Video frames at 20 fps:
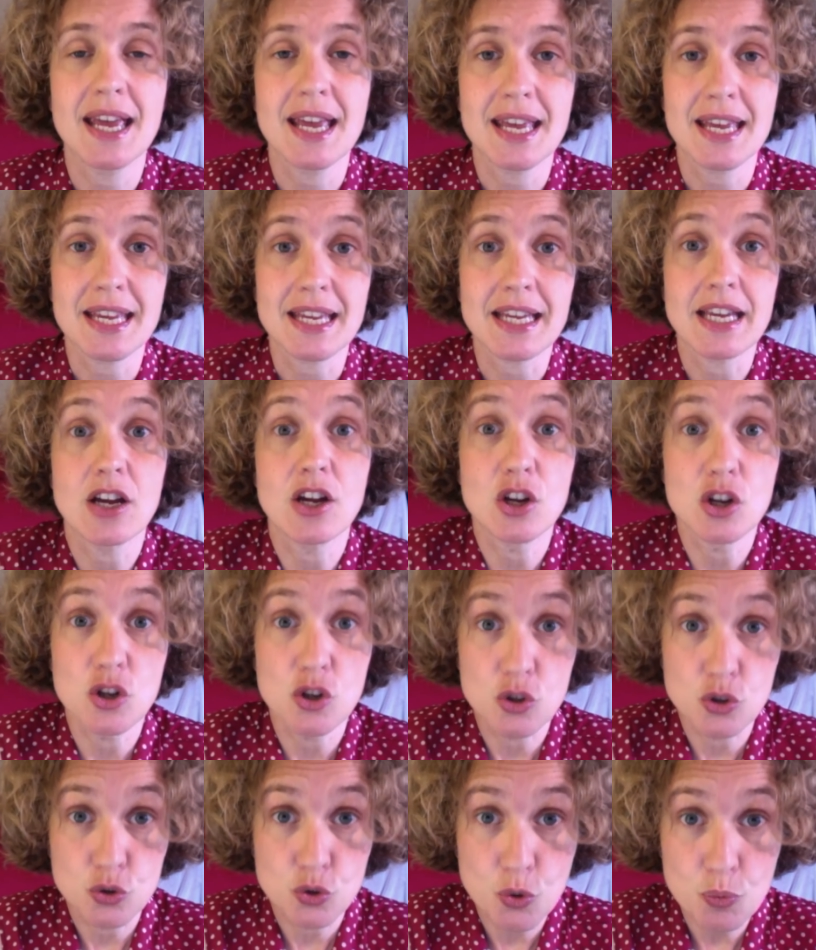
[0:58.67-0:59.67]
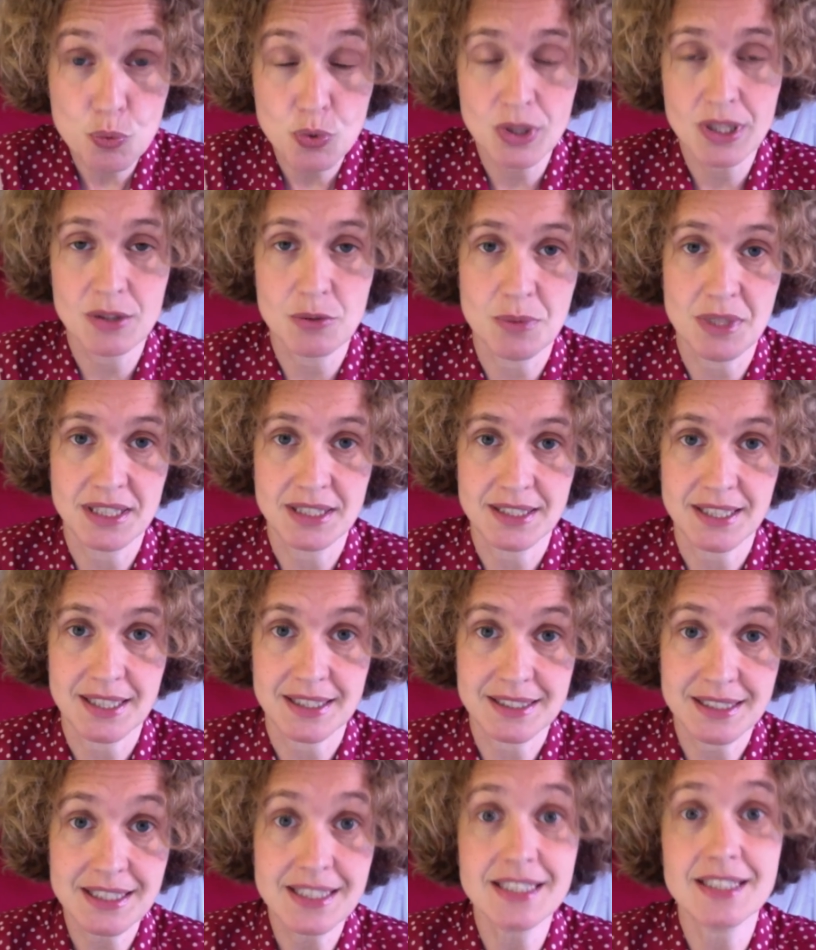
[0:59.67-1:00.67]
Et depuis que l'humanité
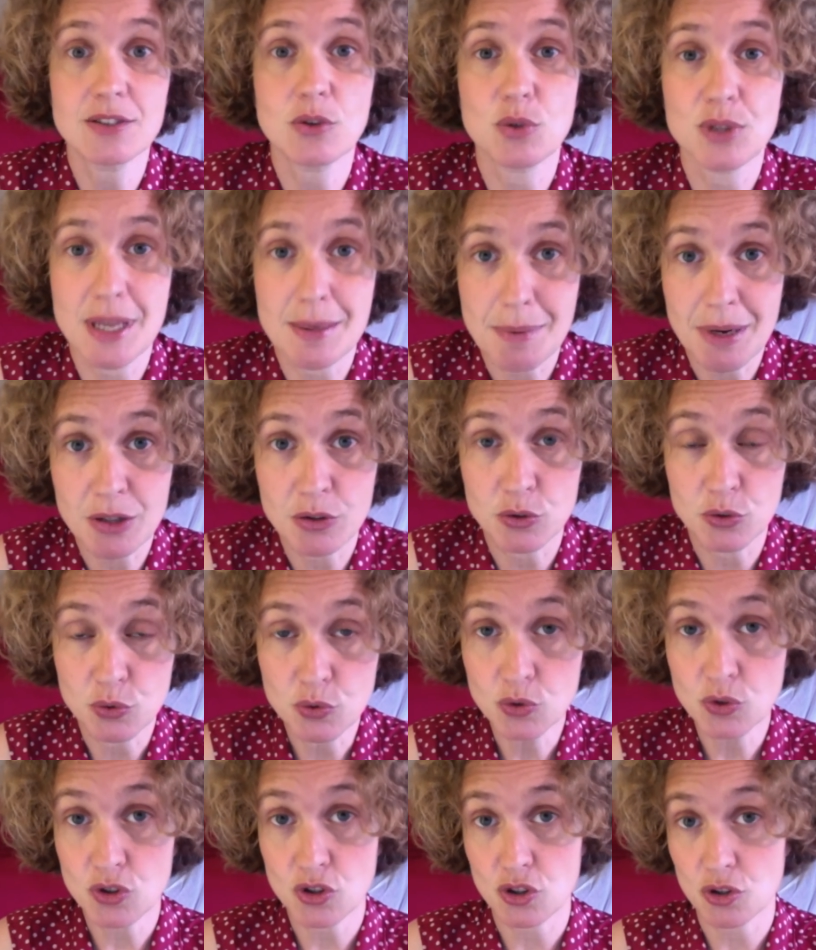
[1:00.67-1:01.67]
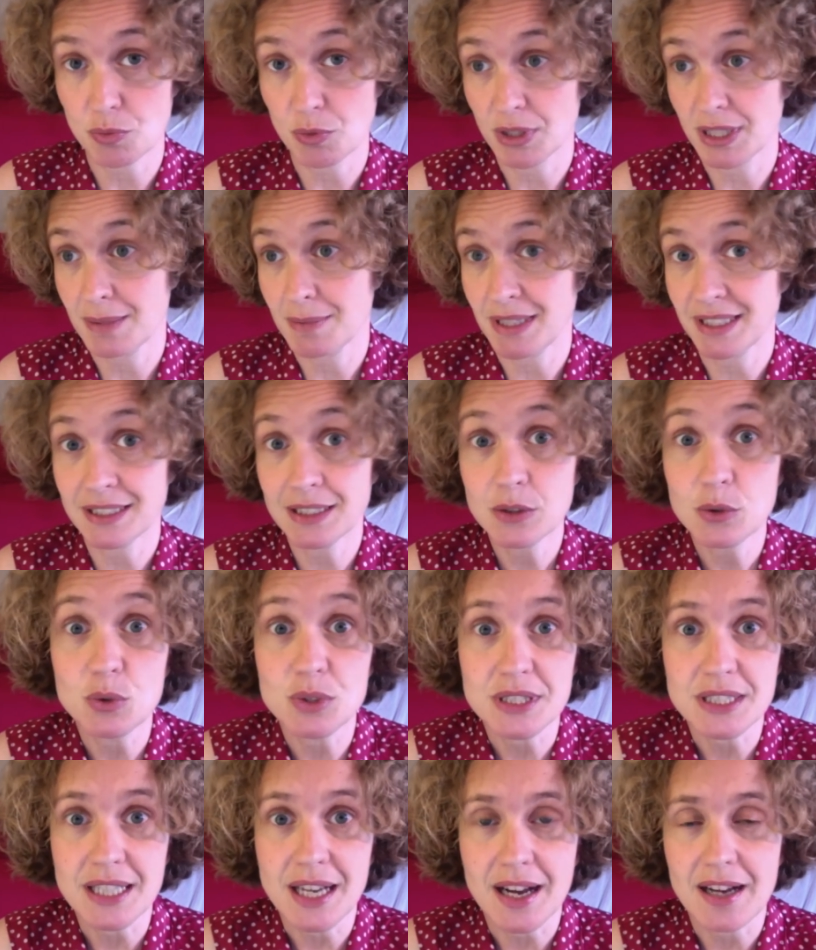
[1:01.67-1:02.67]
existe, on n'a pas connu de changement climatique
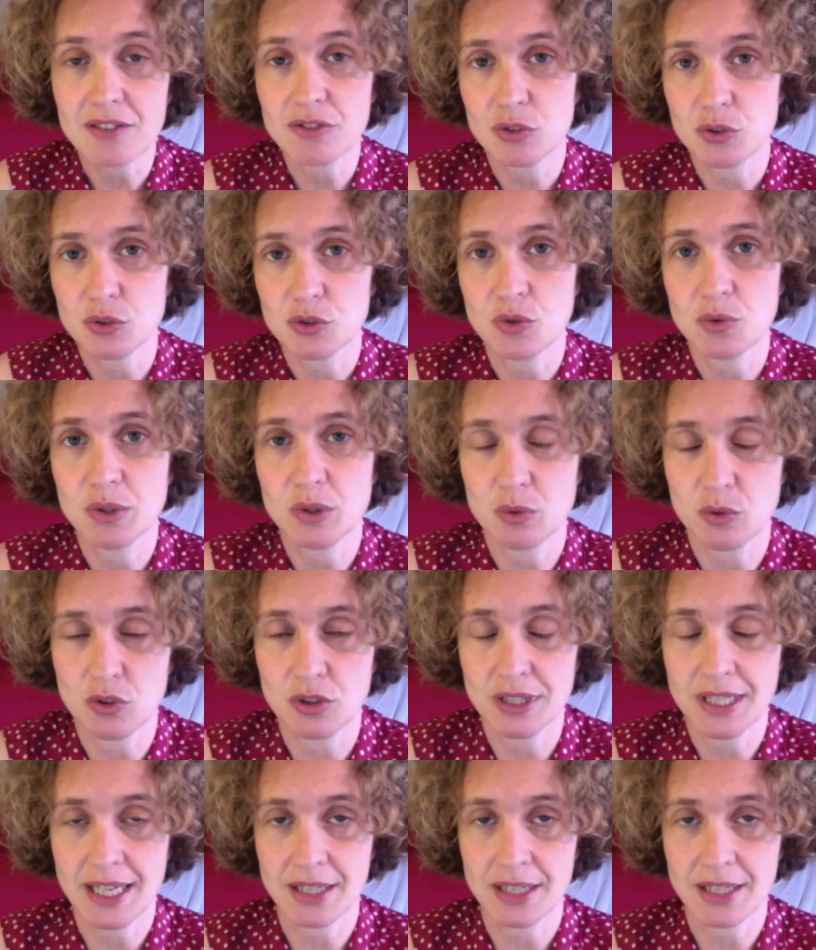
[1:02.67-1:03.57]
aussi grave que celui qu'on connaît